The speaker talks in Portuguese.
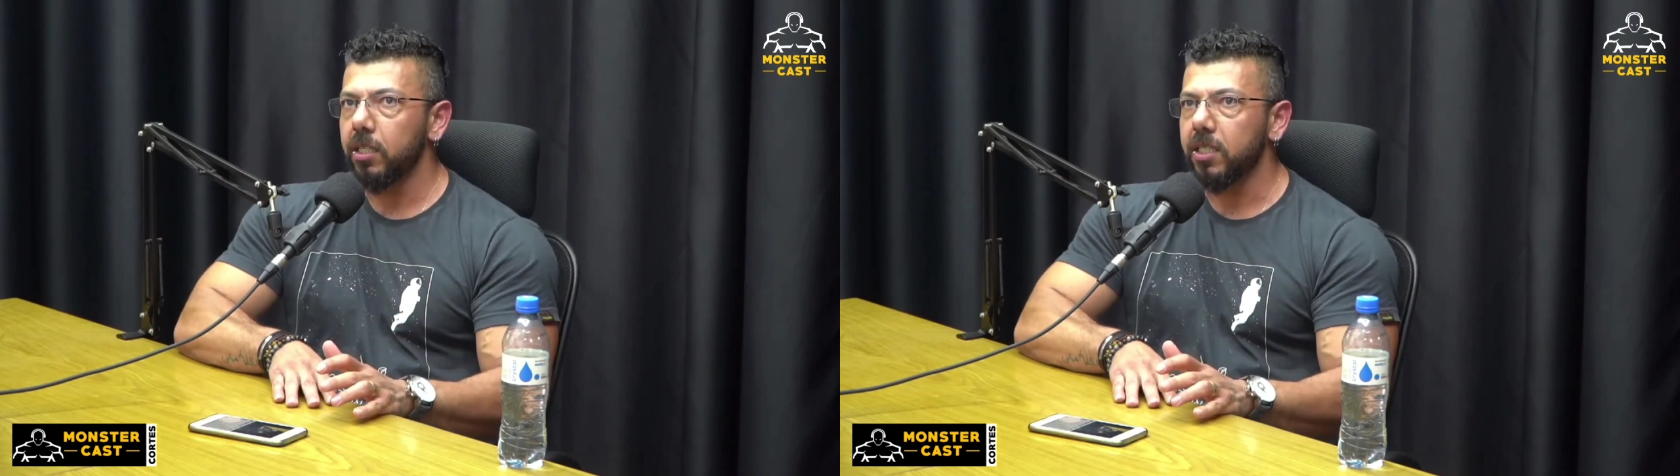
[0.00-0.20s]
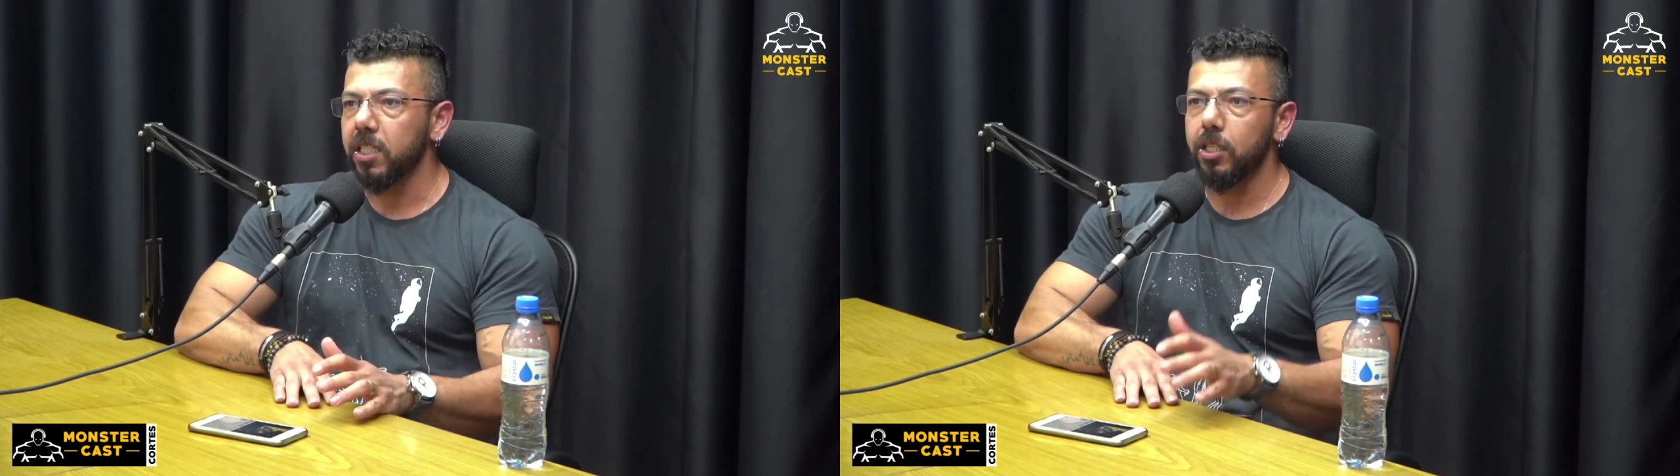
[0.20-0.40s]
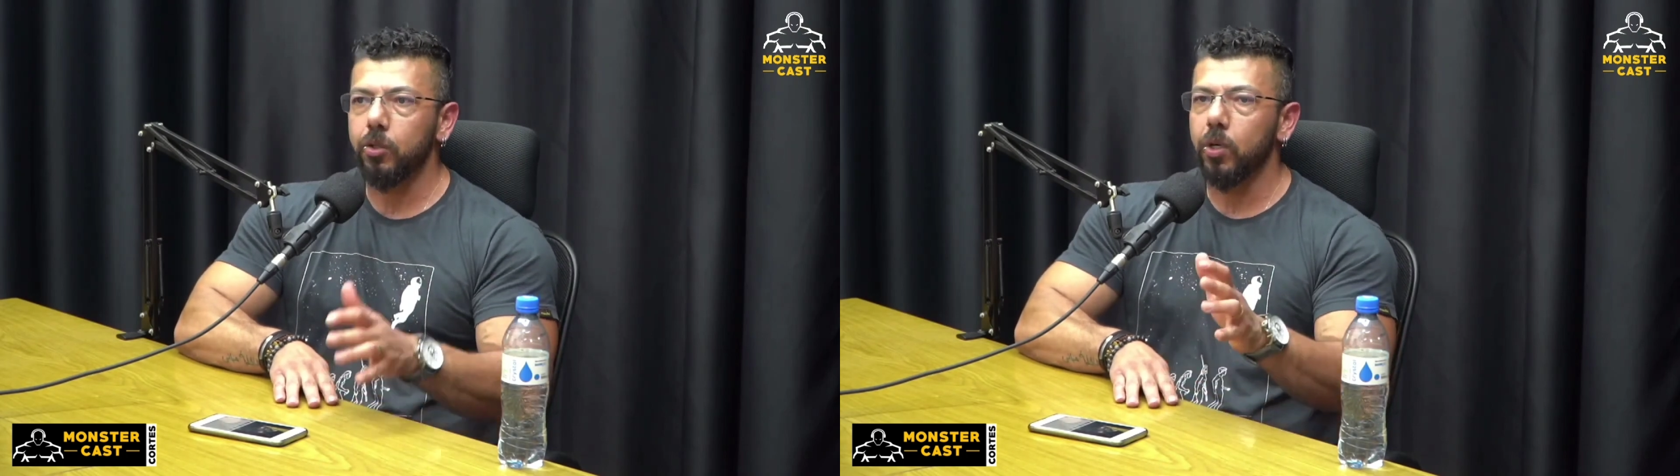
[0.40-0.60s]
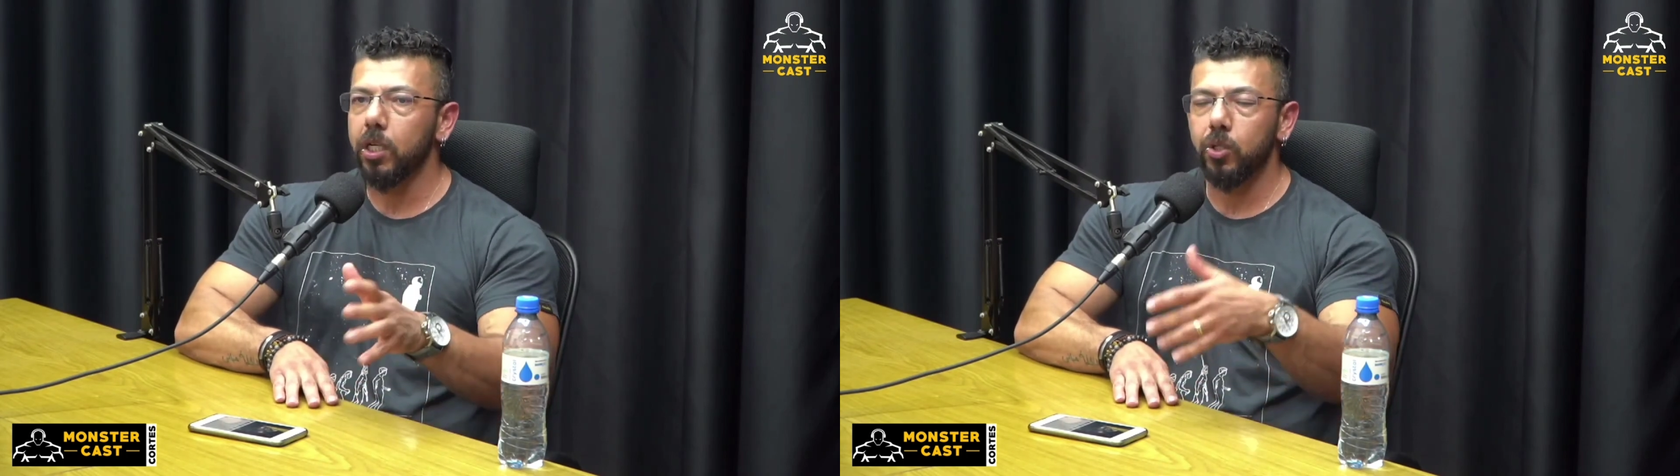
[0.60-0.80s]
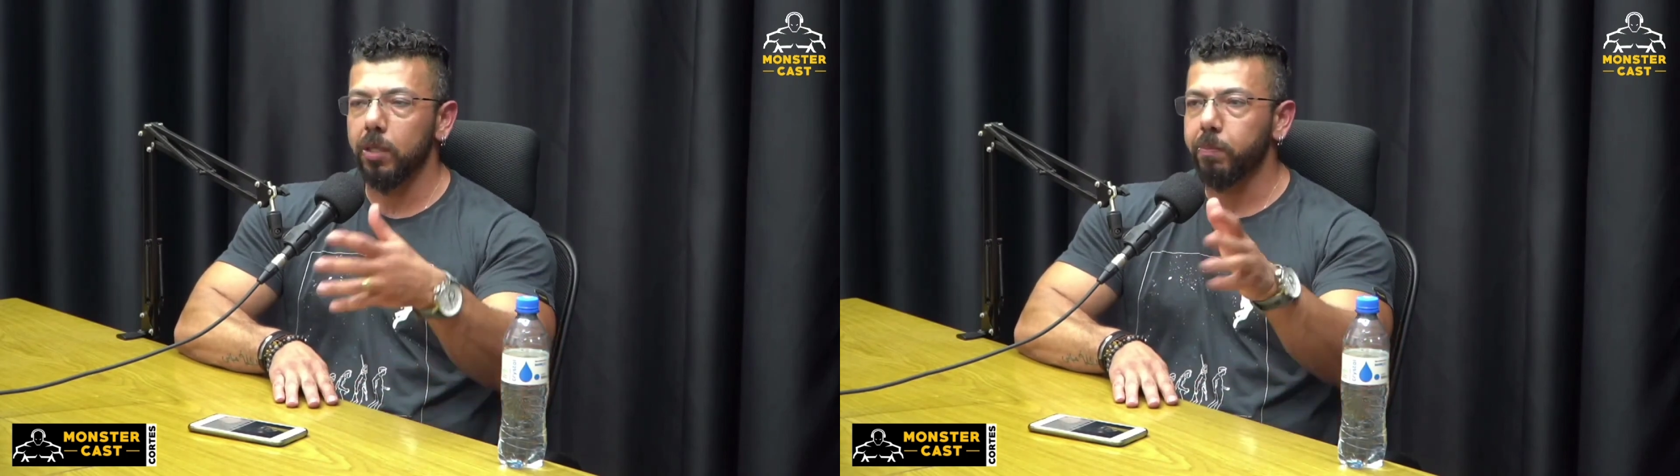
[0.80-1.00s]
5
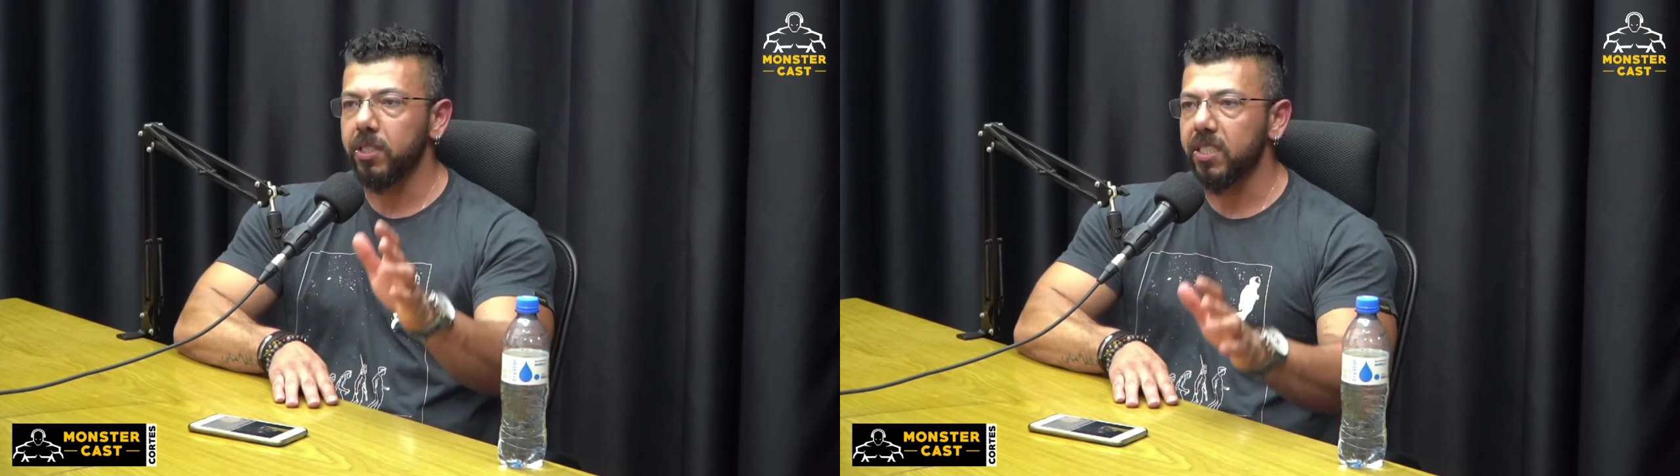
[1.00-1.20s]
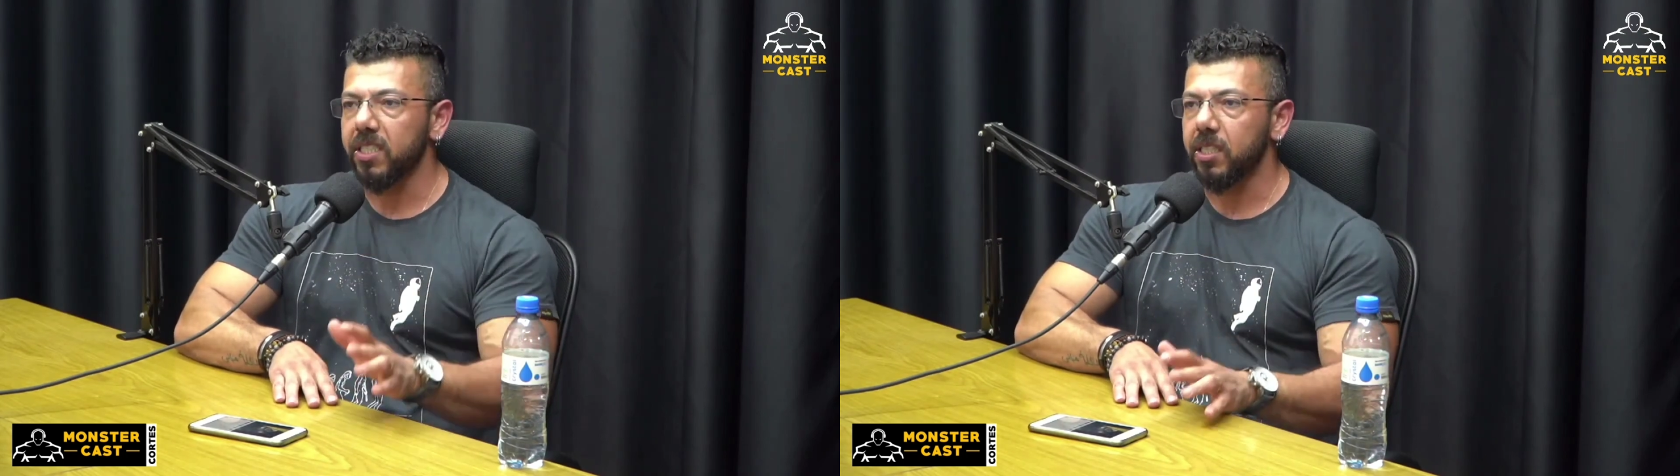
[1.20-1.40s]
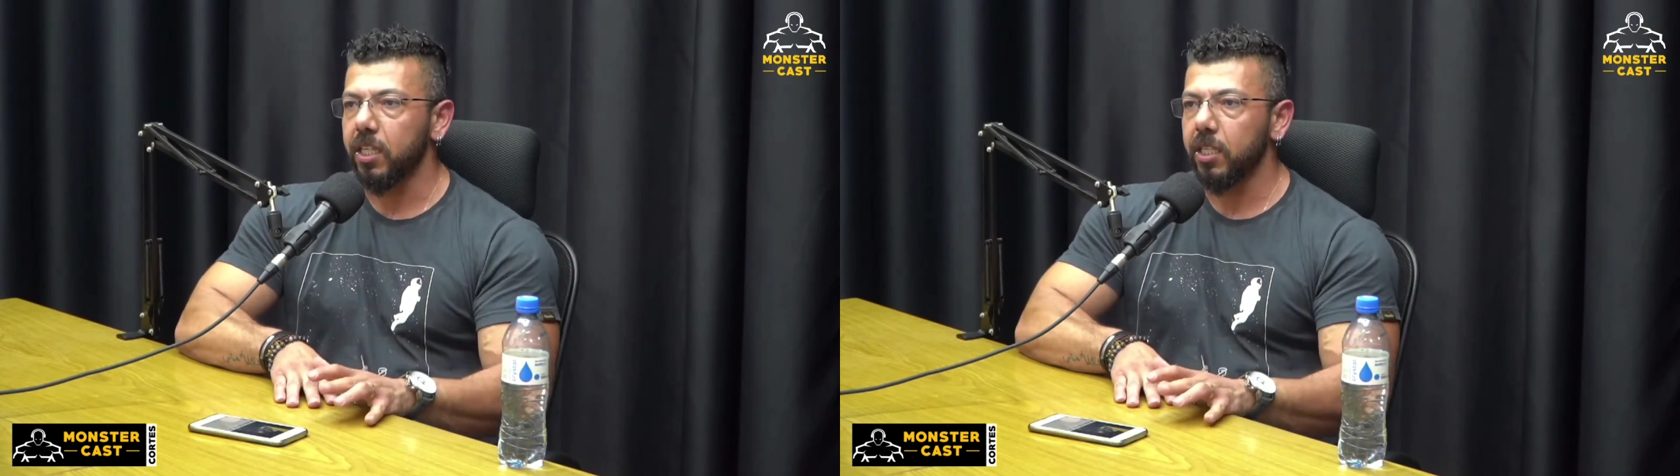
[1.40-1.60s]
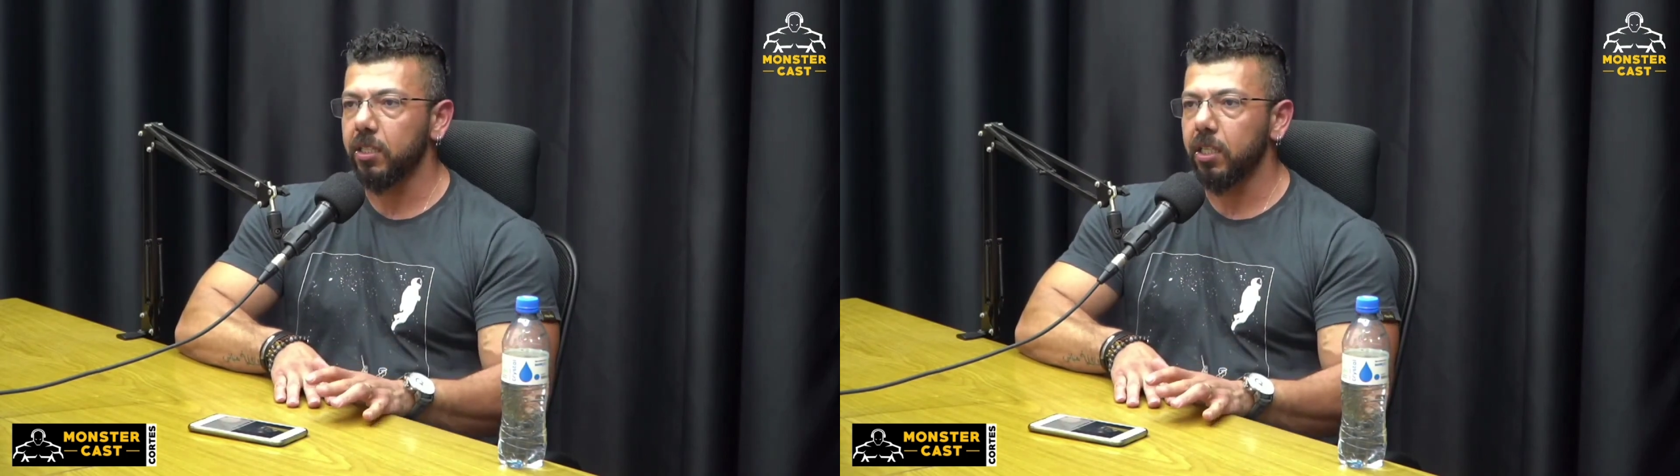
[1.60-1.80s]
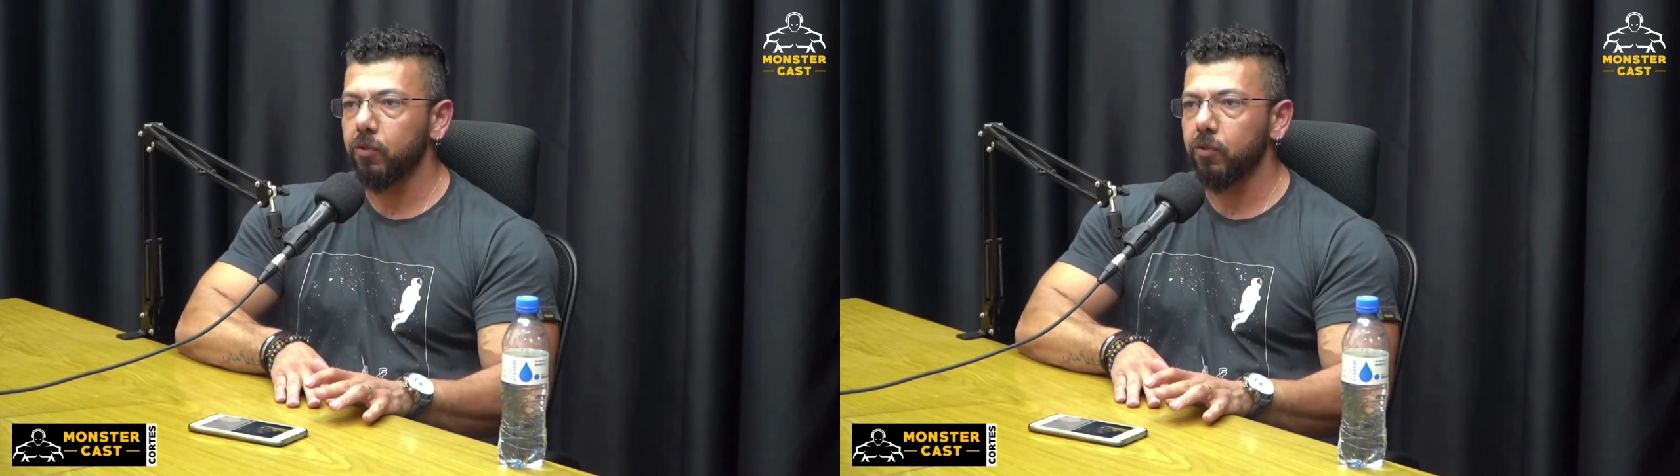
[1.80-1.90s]
anos depois desses 30,